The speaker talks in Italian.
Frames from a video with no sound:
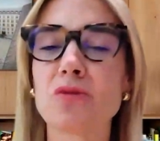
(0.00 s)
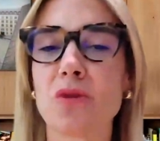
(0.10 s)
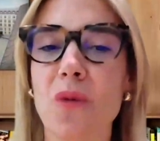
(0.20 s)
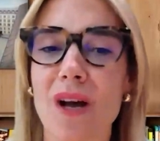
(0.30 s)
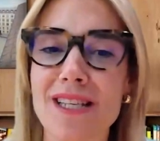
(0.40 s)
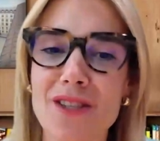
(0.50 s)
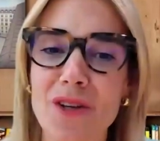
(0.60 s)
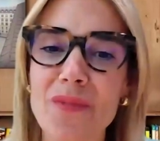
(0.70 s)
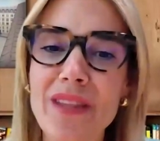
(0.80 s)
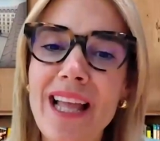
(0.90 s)
tutto
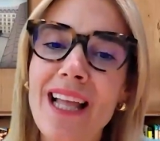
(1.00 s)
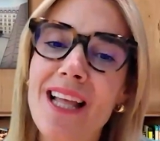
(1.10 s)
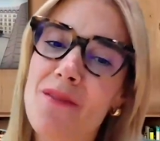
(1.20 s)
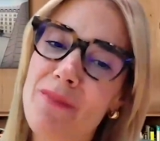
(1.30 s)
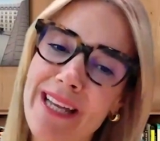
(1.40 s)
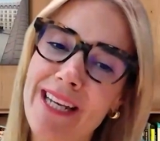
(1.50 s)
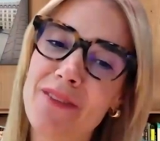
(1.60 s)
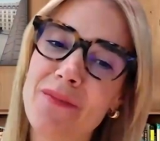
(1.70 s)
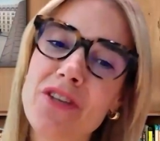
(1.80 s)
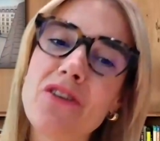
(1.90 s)
questo?
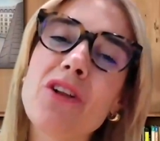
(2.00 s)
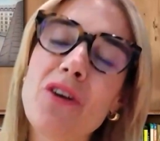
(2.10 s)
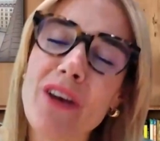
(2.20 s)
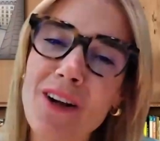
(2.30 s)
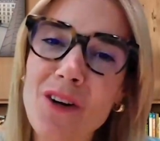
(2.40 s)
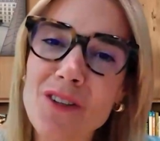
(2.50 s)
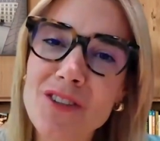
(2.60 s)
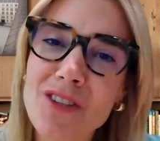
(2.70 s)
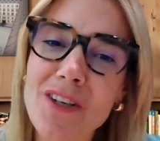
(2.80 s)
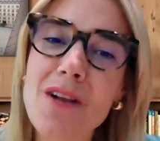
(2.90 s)
Bene, io ve lo
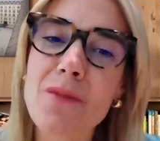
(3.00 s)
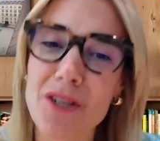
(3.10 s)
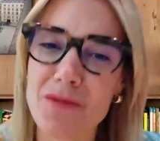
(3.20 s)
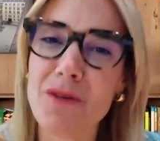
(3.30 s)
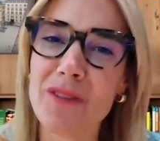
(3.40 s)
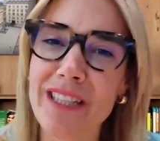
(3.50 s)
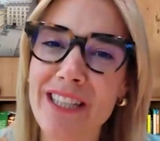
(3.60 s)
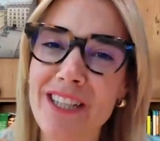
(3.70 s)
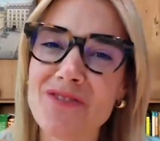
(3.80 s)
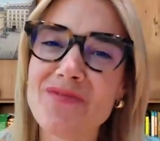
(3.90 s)
racconto nel prossimo
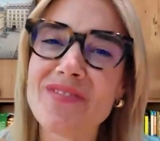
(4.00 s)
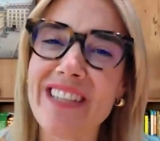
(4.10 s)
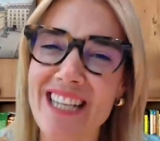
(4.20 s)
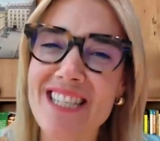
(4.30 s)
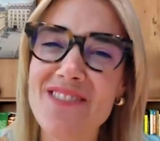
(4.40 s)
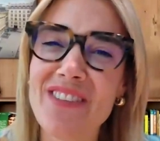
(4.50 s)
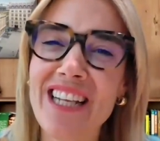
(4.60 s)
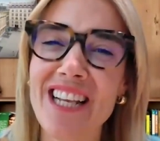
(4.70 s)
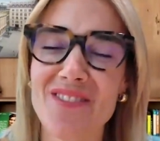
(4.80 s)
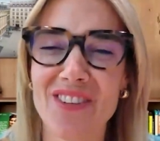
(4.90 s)
video. Grazie
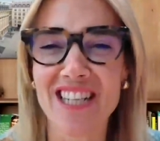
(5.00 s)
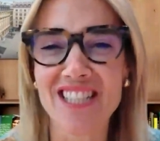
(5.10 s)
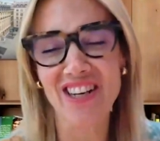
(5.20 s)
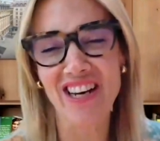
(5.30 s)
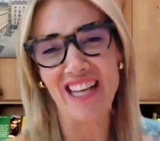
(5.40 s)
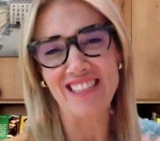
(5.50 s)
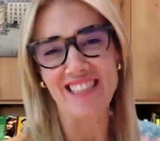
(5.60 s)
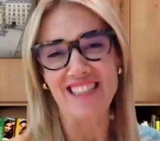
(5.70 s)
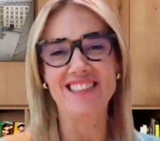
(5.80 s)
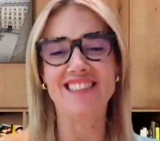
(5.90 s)
mille, buona giornata.